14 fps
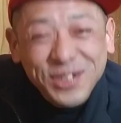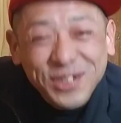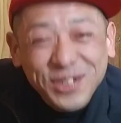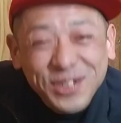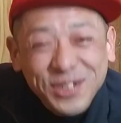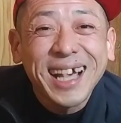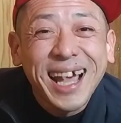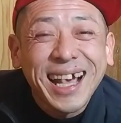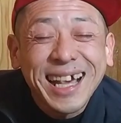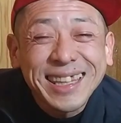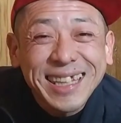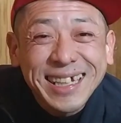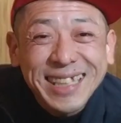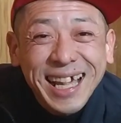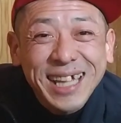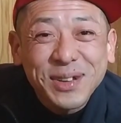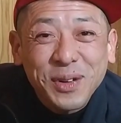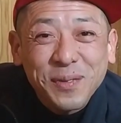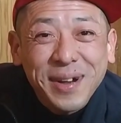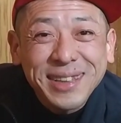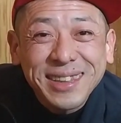くの方が稼ぎたい
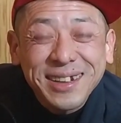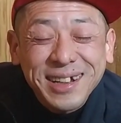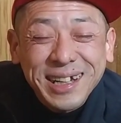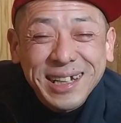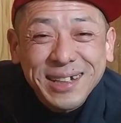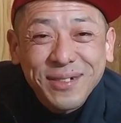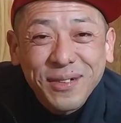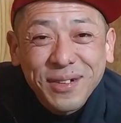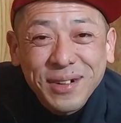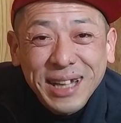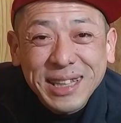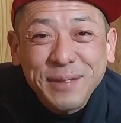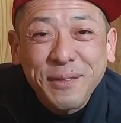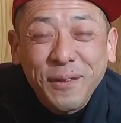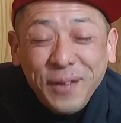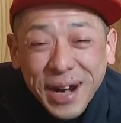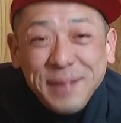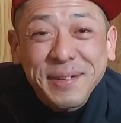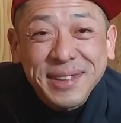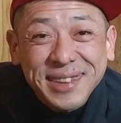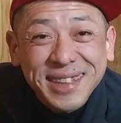と困ってる方もおら
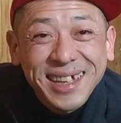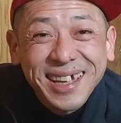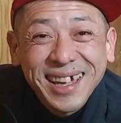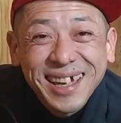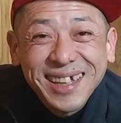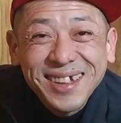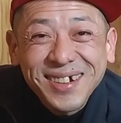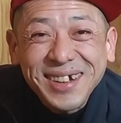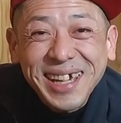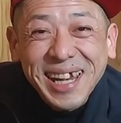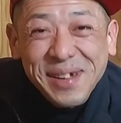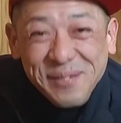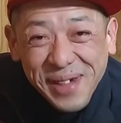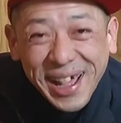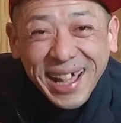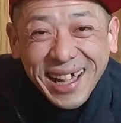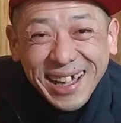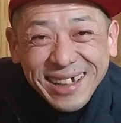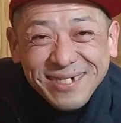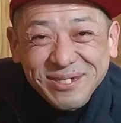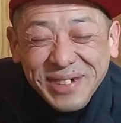れますよければ
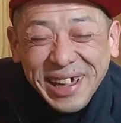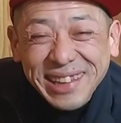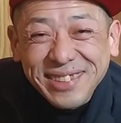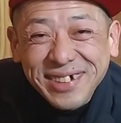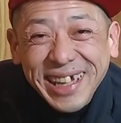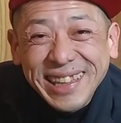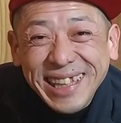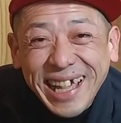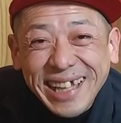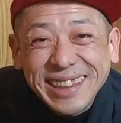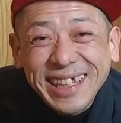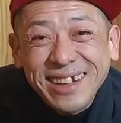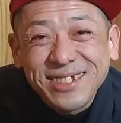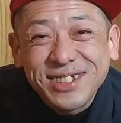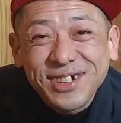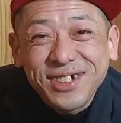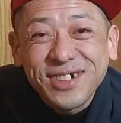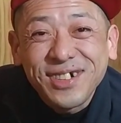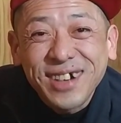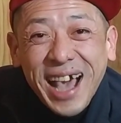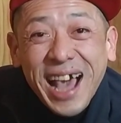まあそうやって稼げる情
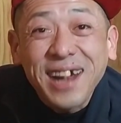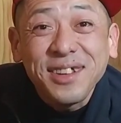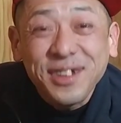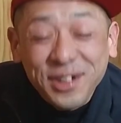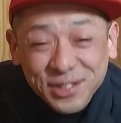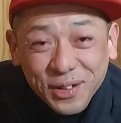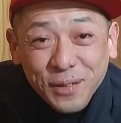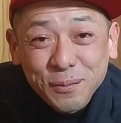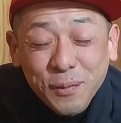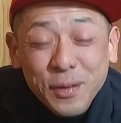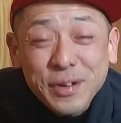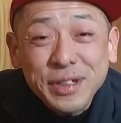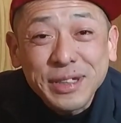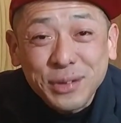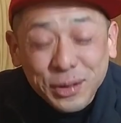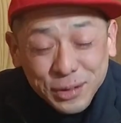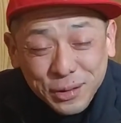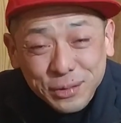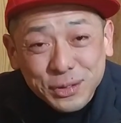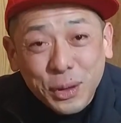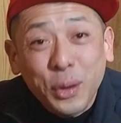報があるよと僕
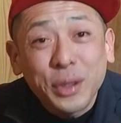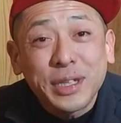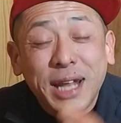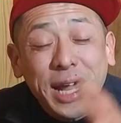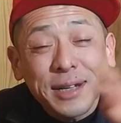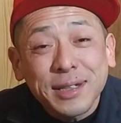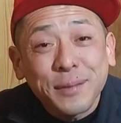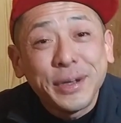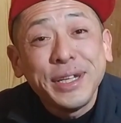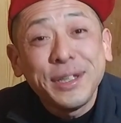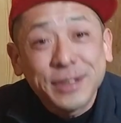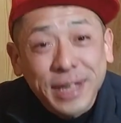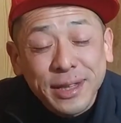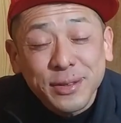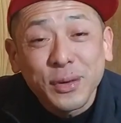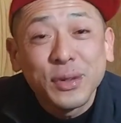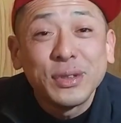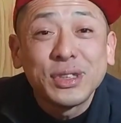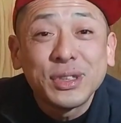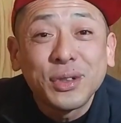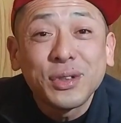とところじゃなくてもいいのでそう
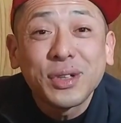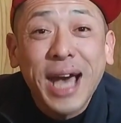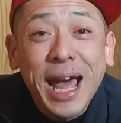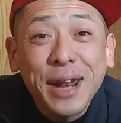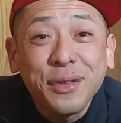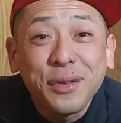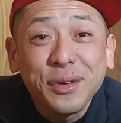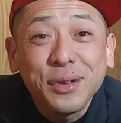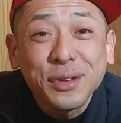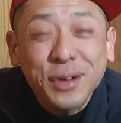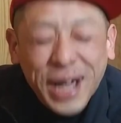いう仕事があるというこ